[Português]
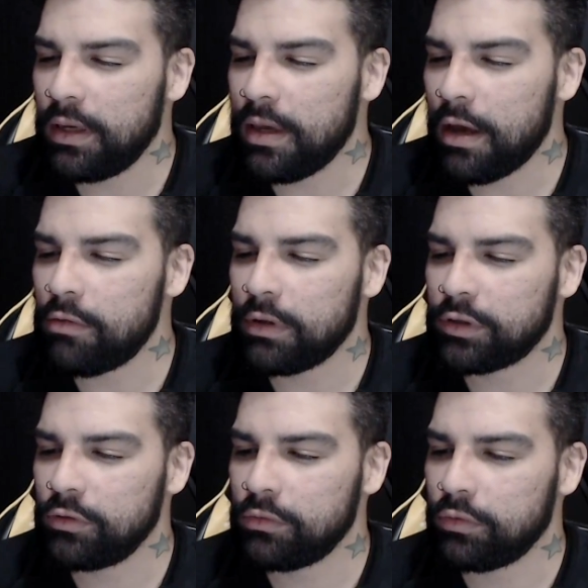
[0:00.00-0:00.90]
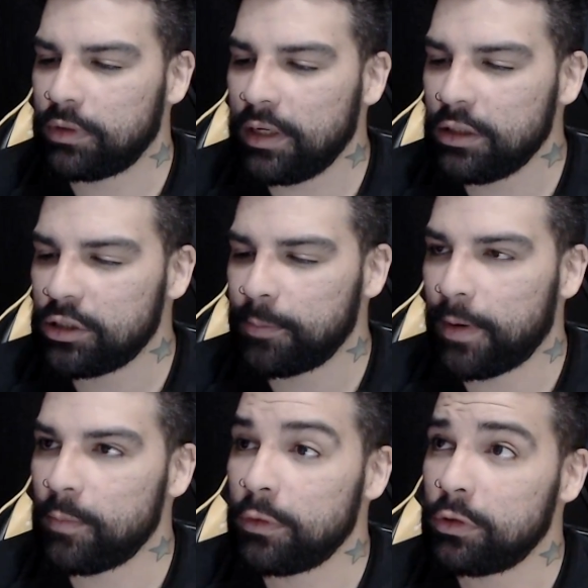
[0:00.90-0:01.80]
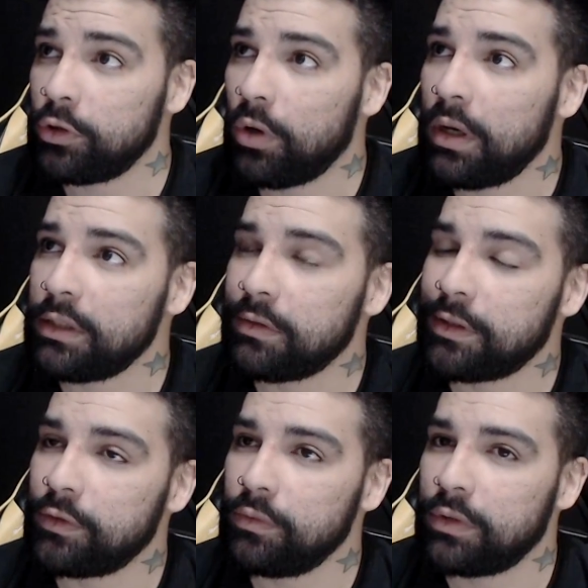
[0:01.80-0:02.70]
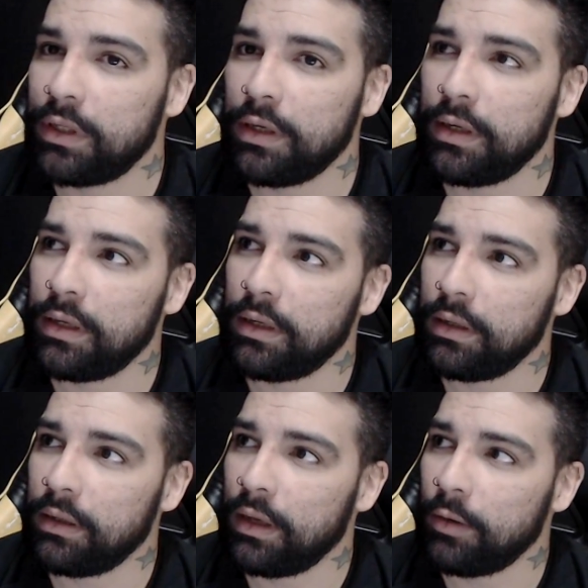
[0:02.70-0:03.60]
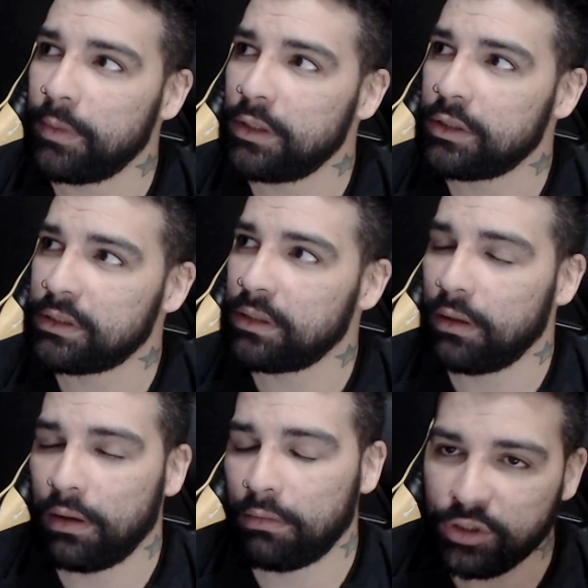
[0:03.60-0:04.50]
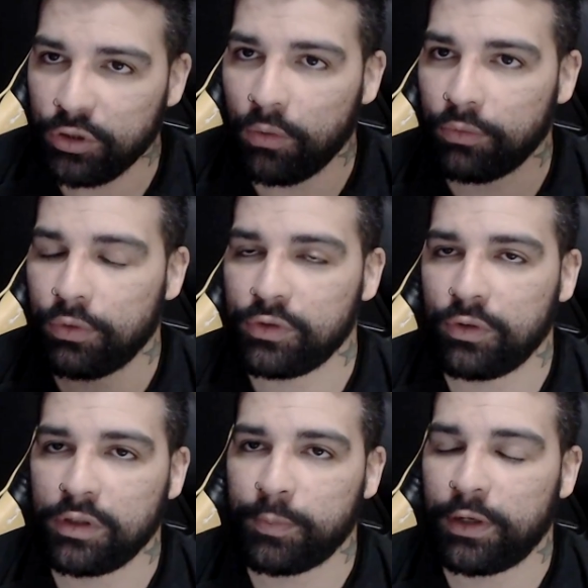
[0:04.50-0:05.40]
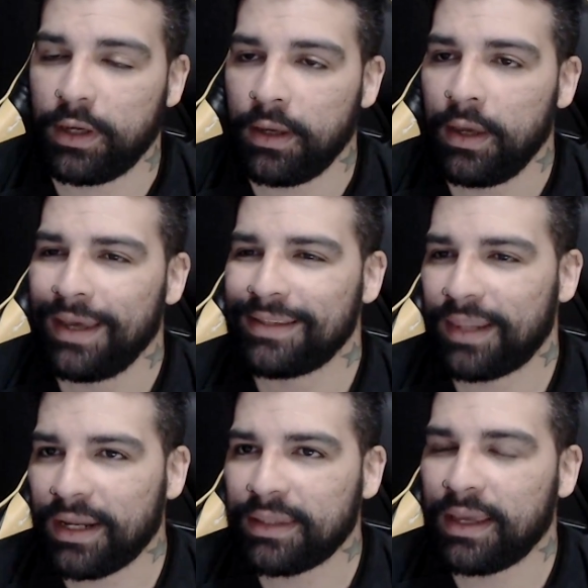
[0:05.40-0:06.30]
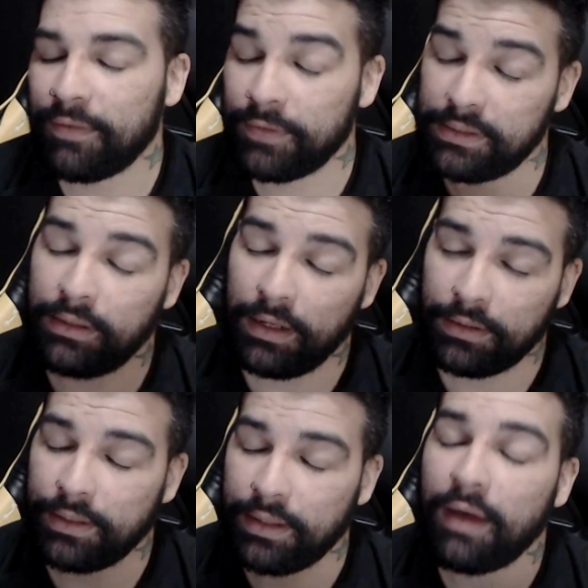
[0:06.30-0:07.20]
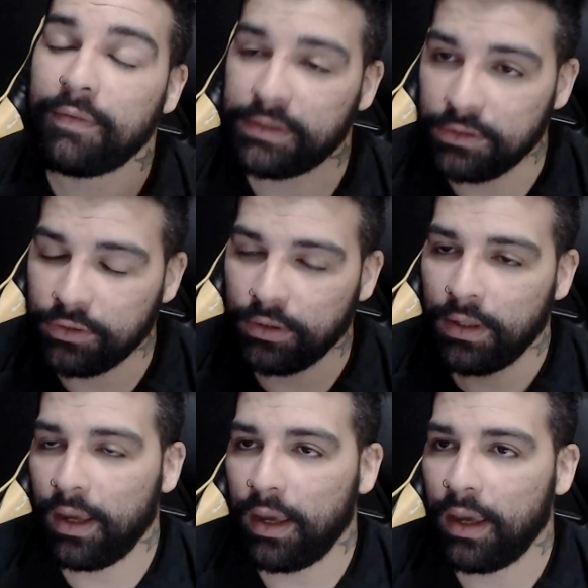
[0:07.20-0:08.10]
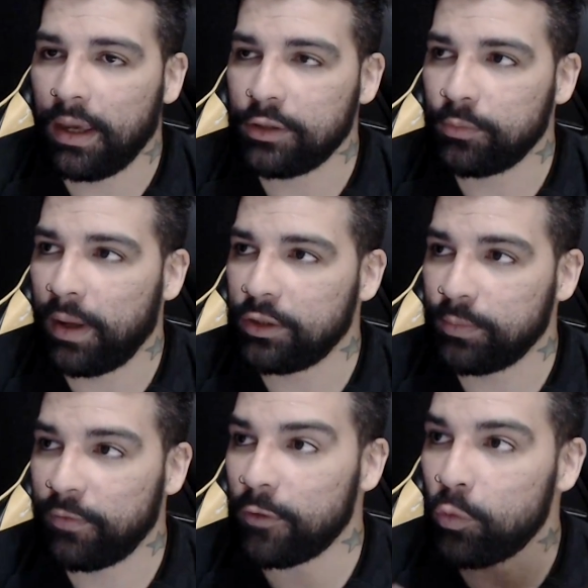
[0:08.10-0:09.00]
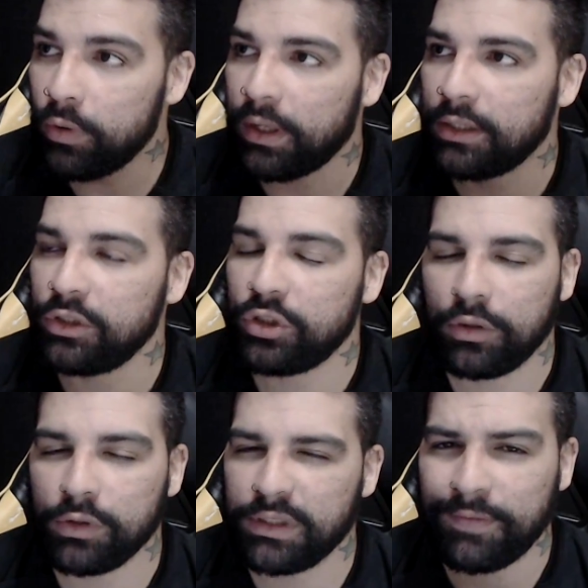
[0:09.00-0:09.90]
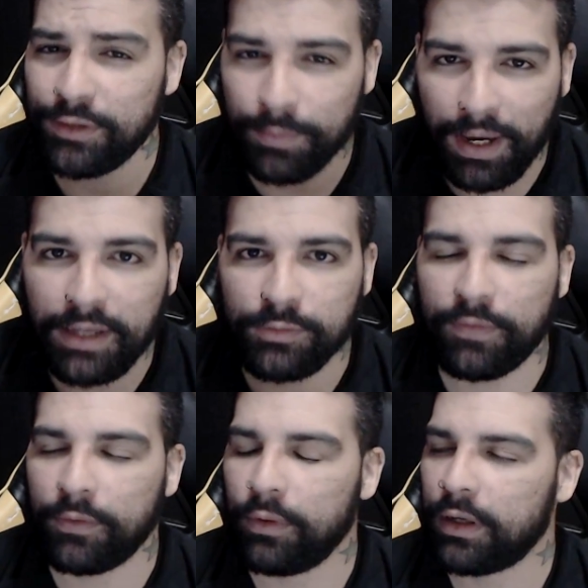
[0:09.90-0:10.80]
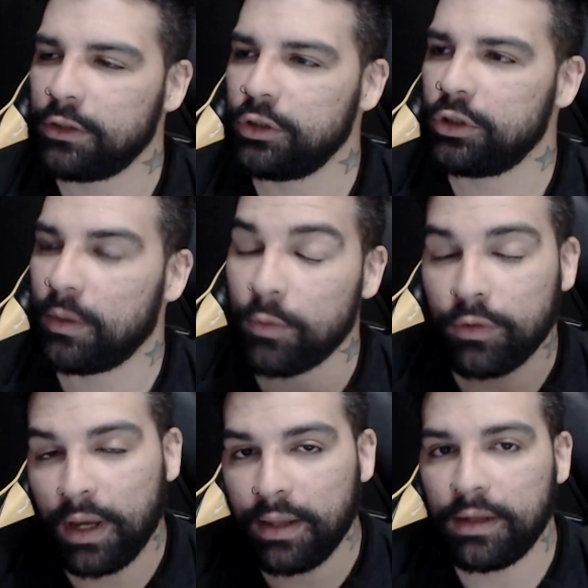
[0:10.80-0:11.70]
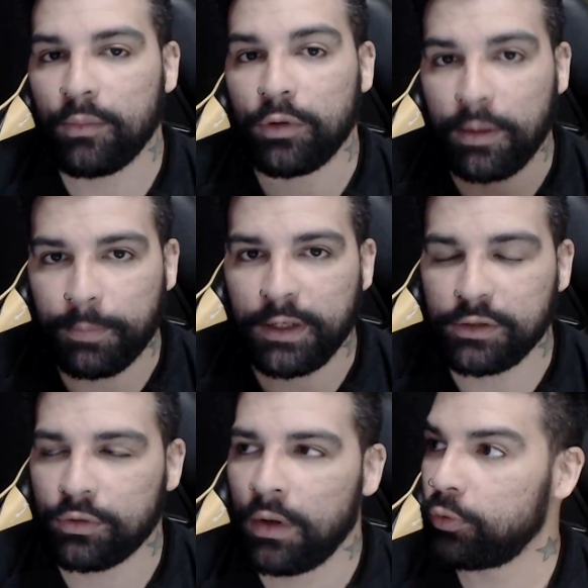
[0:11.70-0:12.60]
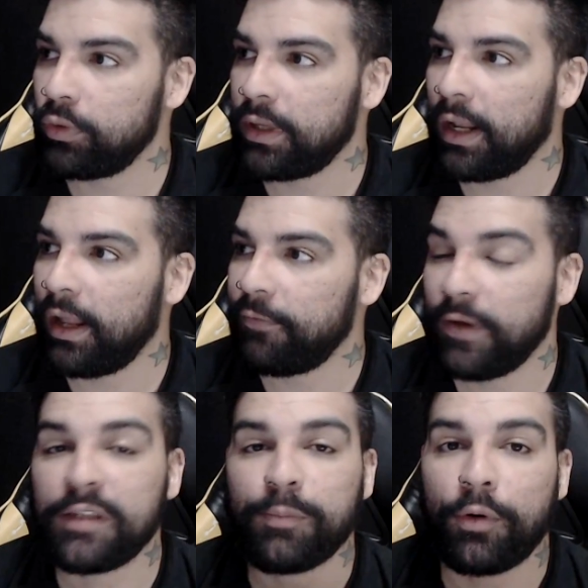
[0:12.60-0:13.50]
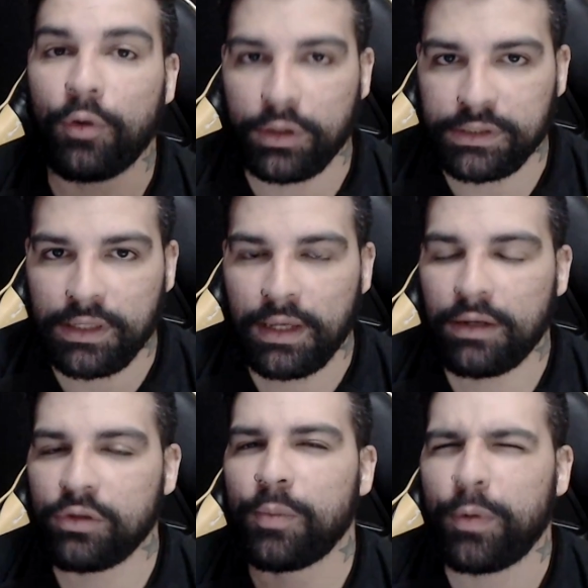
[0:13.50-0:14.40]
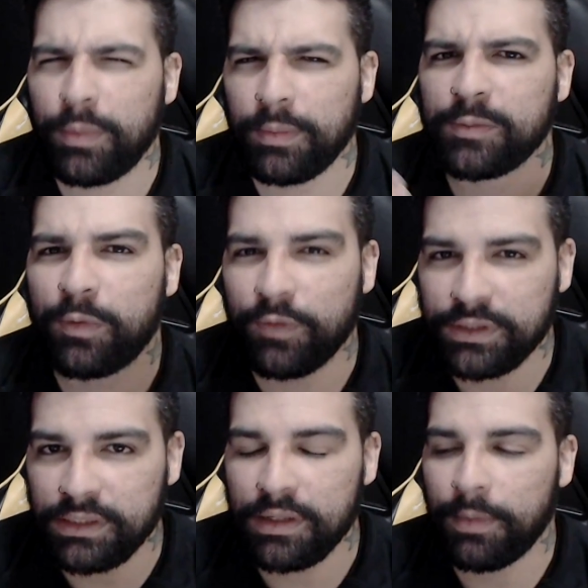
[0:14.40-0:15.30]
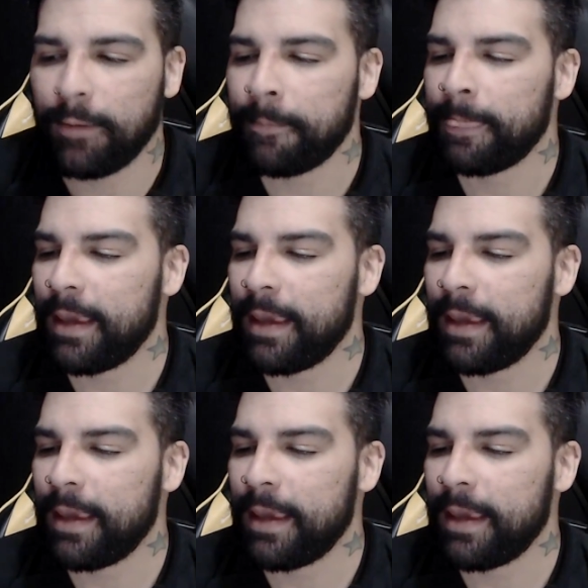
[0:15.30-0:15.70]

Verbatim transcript: Que é um assunto triste para muitos de nós, é um assunto que realmente essa, é, mexeu com todos nós, porque tratava-se, né? Tratava-se de, é, de, uma, de uma figura que a gente gostava demais, de uma figura que a gente tinha muito carinho, muito apreço por tudo que ela fez por nós. Não só por mim, mas por vocês também.